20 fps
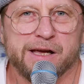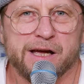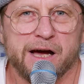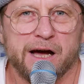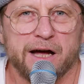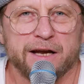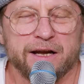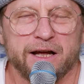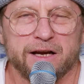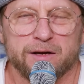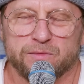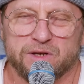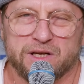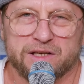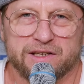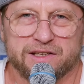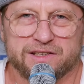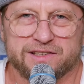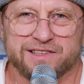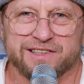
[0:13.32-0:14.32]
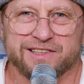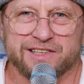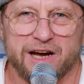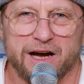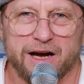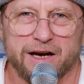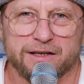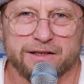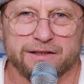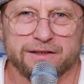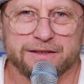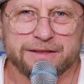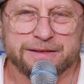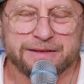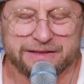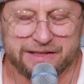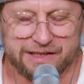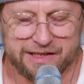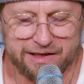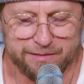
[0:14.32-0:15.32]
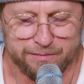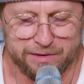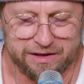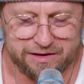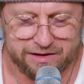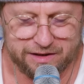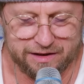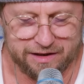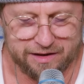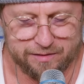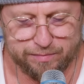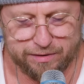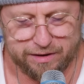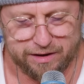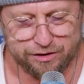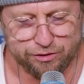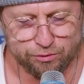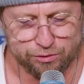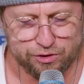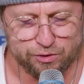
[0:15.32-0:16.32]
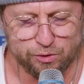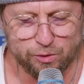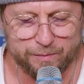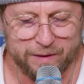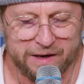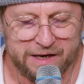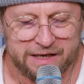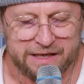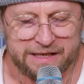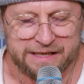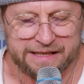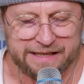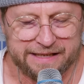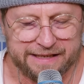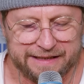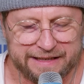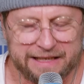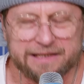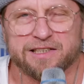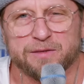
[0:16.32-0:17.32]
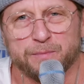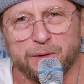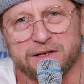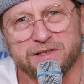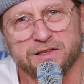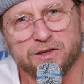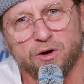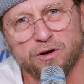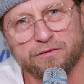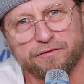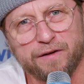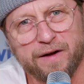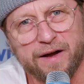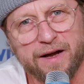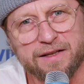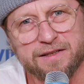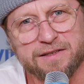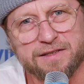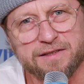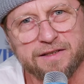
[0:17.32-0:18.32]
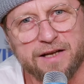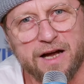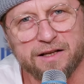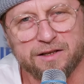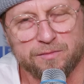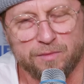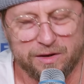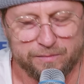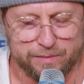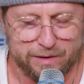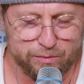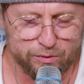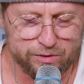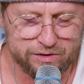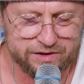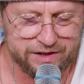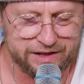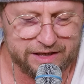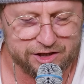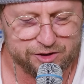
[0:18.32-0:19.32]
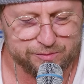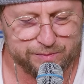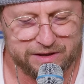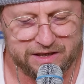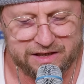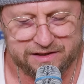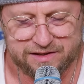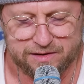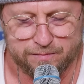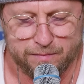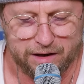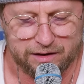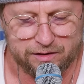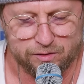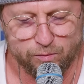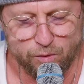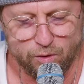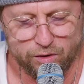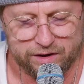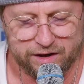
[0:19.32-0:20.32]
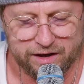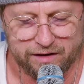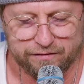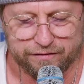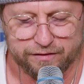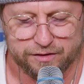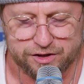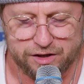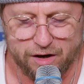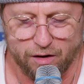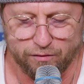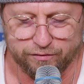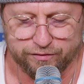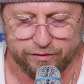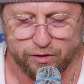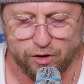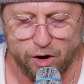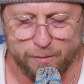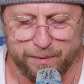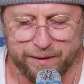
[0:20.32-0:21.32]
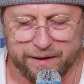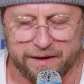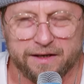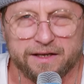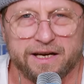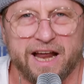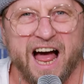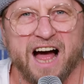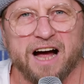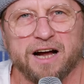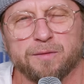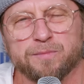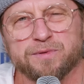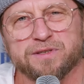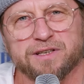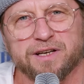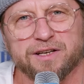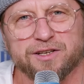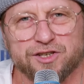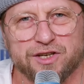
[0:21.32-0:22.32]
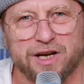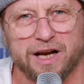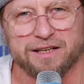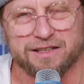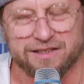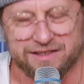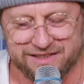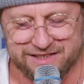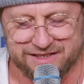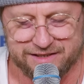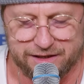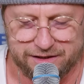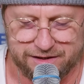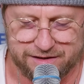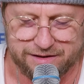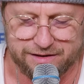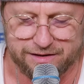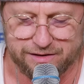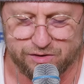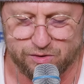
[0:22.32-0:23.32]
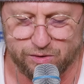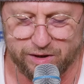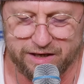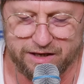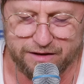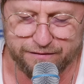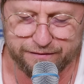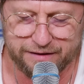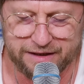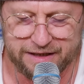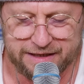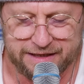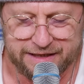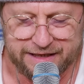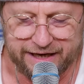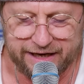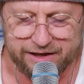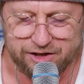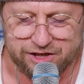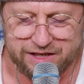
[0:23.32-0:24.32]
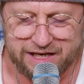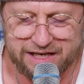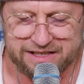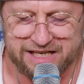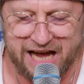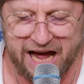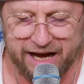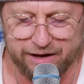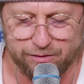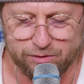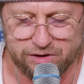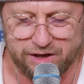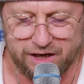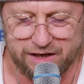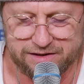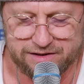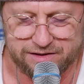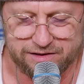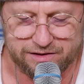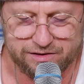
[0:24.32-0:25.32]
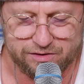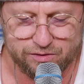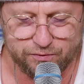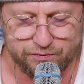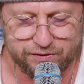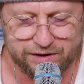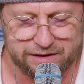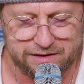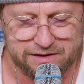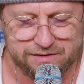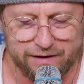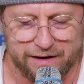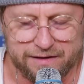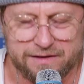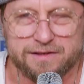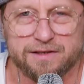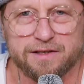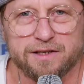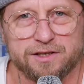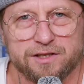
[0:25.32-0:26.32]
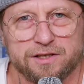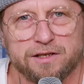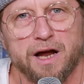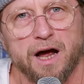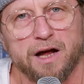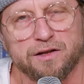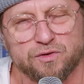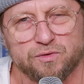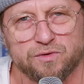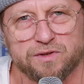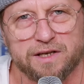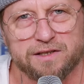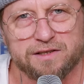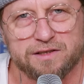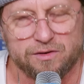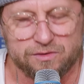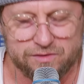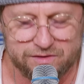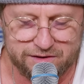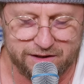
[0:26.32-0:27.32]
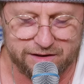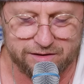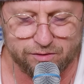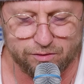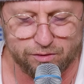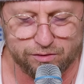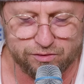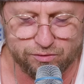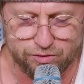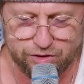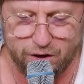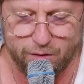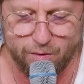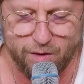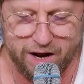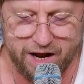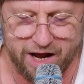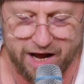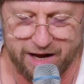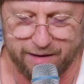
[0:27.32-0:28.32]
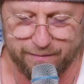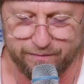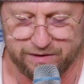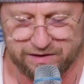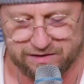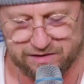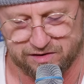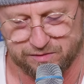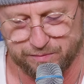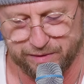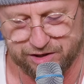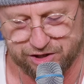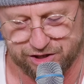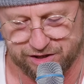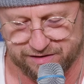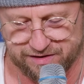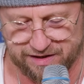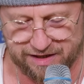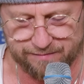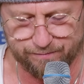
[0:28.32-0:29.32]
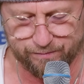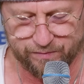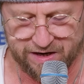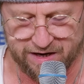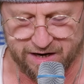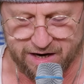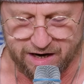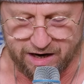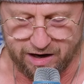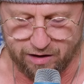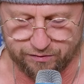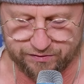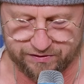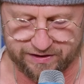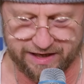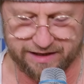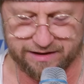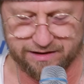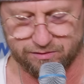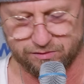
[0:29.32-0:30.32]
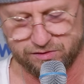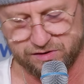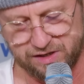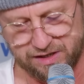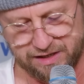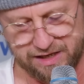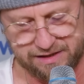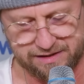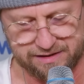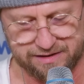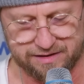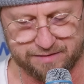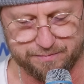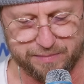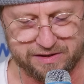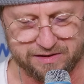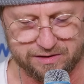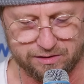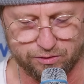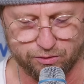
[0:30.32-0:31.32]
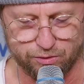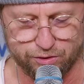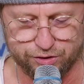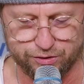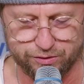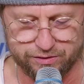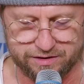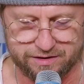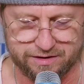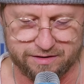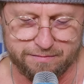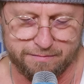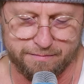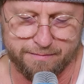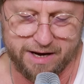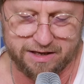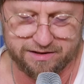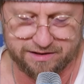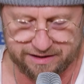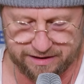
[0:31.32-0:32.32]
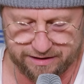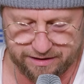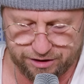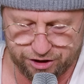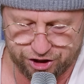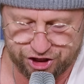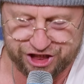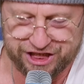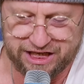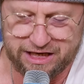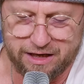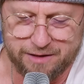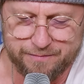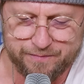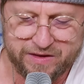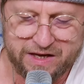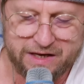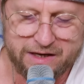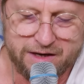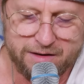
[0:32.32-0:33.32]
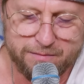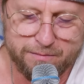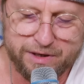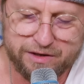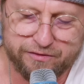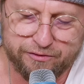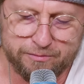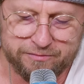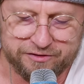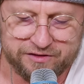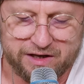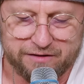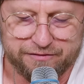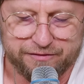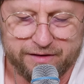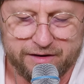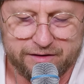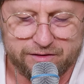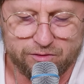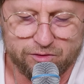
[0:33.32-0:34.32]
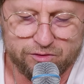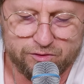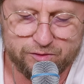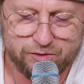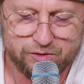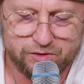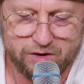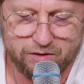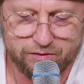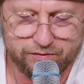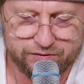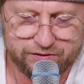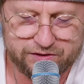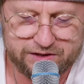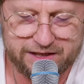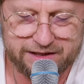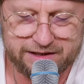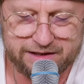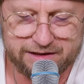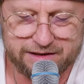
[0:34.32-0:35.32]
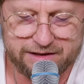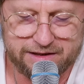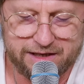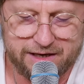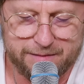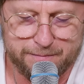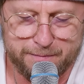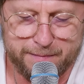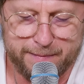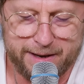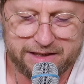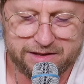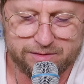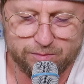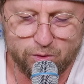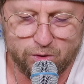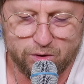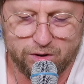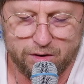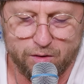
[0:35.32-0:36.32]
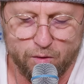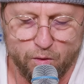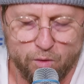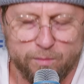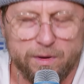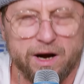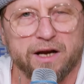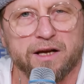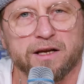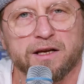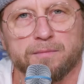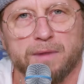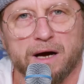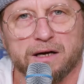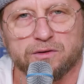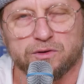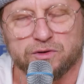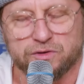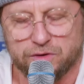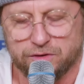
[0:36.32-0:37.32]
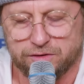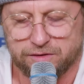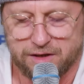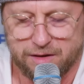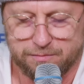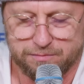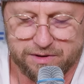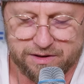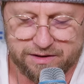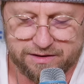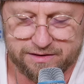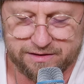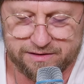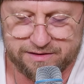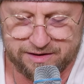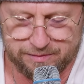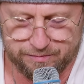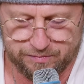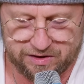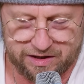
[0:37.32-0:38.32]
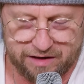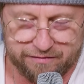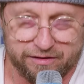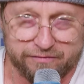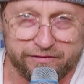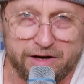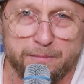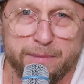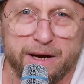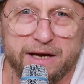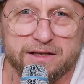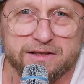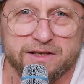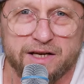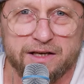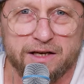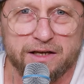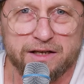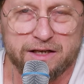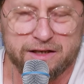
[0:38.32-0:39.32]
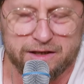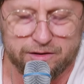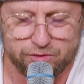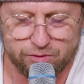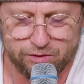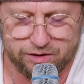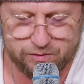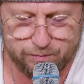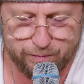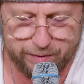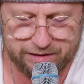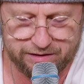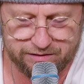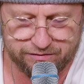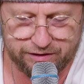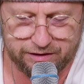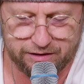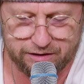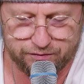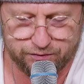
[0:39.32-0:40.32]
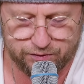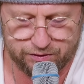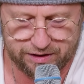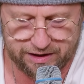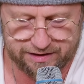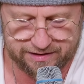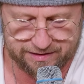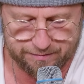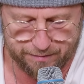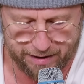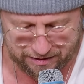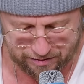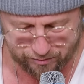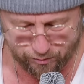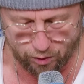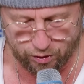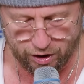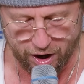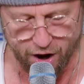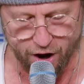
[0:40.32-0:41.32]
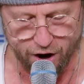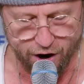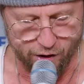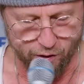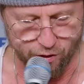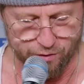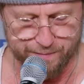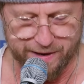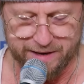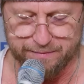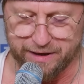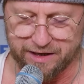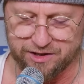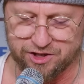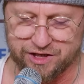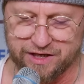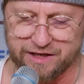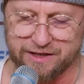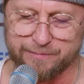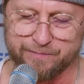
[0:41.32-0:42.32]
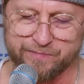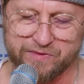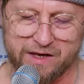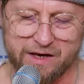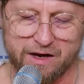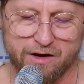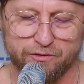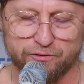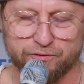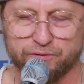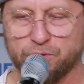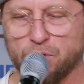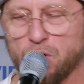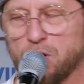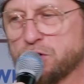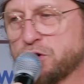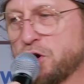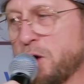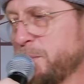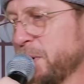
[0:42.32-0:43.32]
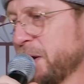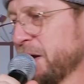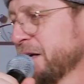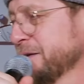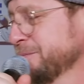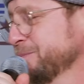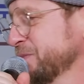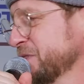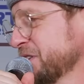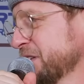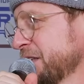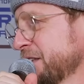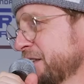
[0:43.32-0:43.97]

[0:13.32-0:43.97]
an einem der nächsten Tage im Internet bei YouTube. Äh, das ist die Pressekonferenz nach dem Handball-Bundesligaspiel SC Magdeburg gegen Frisch auf Göppingen. Halbzeitstand 16 zu 11, Endstand 31 zu 24. Nahezu 6600 Zuschauer haben dieses Match gesehen. Auf Seiten unserer Gäste bester Torschütze Marcel Schiller mit fünf Treffern und auf Seiten der Magdeburger Oma Ingi Magnusson mit sieben Treffern. Wir haben beide Trainer hier, natürlich Bennett Wiegert für den SC Magdeburg und Ben Matschke für Göppingen. Der